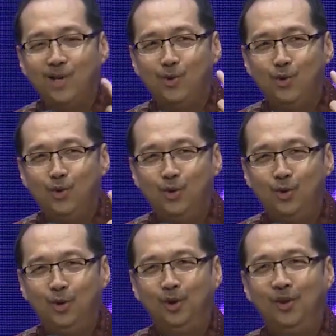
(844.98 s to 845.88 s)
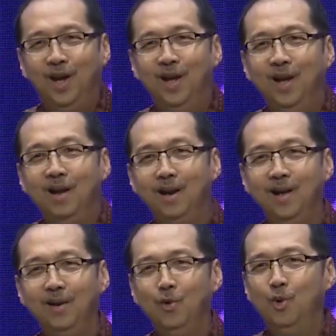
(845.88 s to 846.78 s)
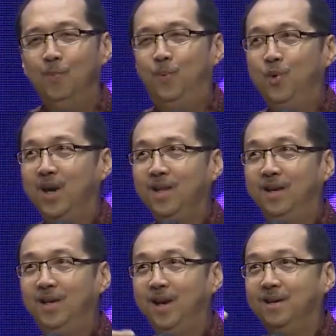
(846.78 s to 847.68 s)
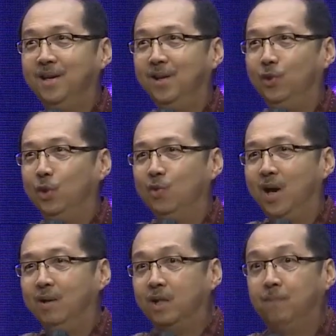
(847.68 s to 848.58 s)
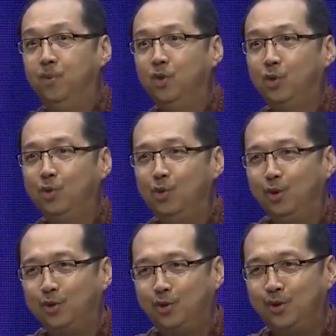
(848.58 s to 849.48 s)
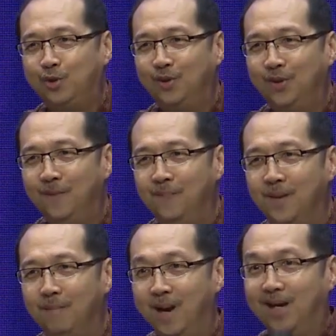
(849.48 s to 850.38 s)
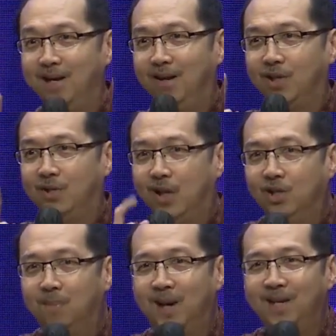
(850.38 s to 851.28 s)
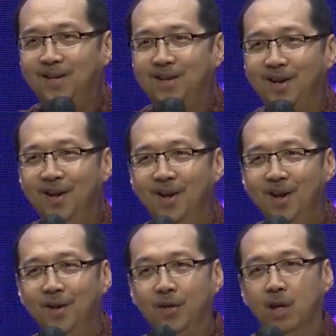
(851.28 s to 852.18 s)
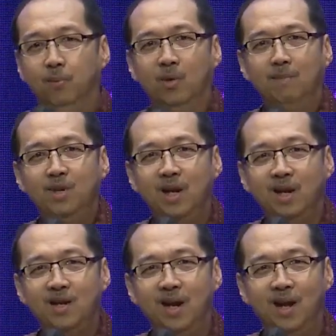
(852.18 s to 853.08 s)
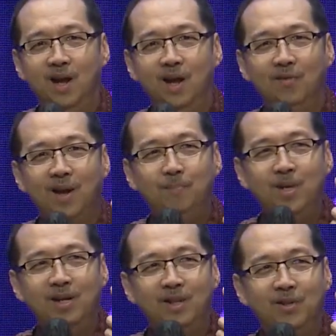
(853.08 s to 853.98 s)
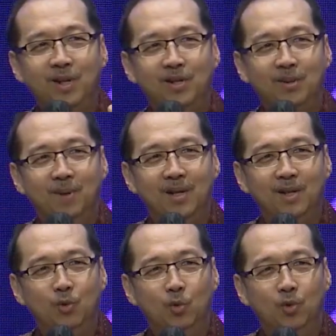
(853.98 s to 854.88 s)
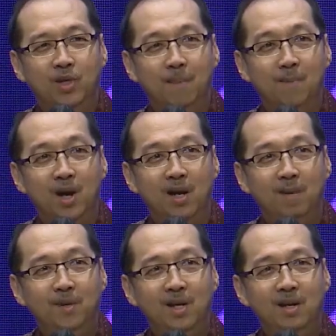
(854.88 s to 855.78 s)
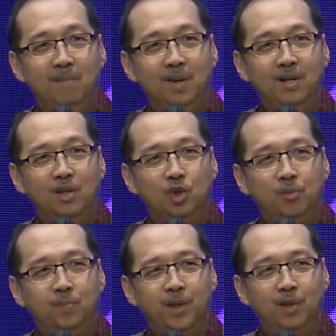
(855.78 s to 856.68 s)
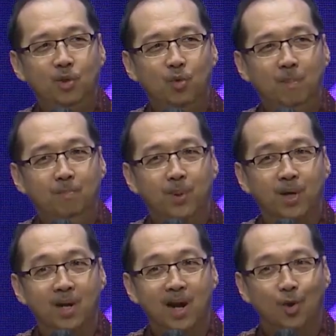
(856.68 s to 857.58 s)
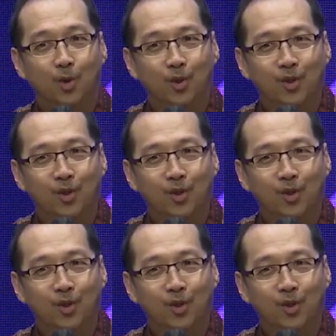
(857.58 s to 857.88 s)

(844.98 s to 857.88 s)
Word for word: terus, lalu hubungannya dia dengan Tuhan terputus, maka yang terjadi sebaliknya, dia bukan menyala-nyala, tapi yang terjadi sebaliknya justru dia mengalami yang namanya spiritual burnout.